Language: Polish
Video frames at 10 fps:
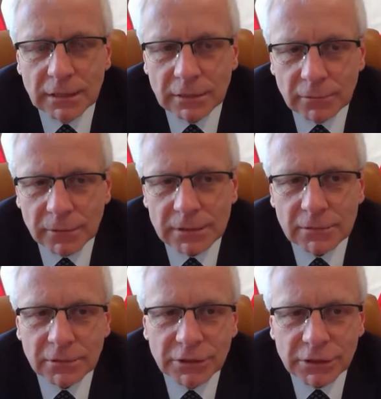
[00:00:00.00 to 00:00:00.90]
Natomiast
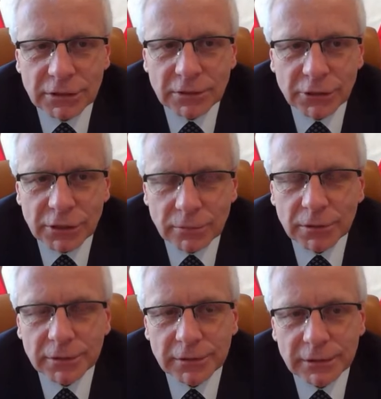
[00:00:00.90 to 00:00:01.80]
no, gdzieś ten cień
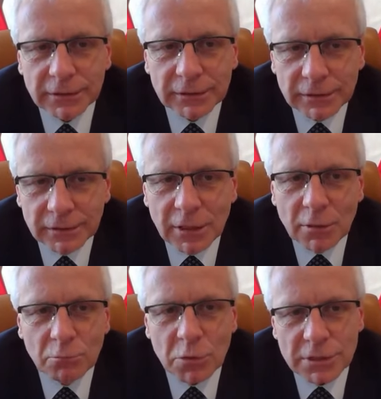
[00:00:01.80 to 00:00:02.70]
polityki
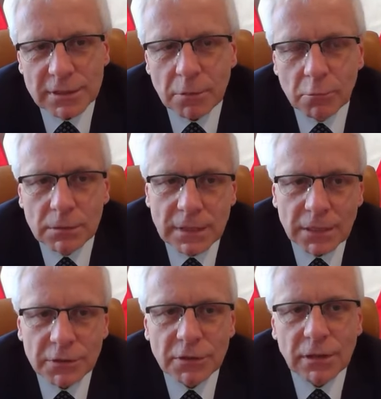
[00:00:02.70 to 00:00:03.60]
może
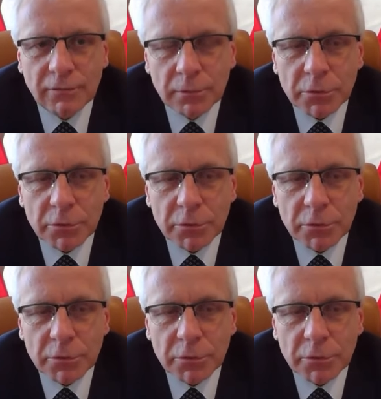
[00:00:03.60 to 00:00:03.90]
zakłócać nawet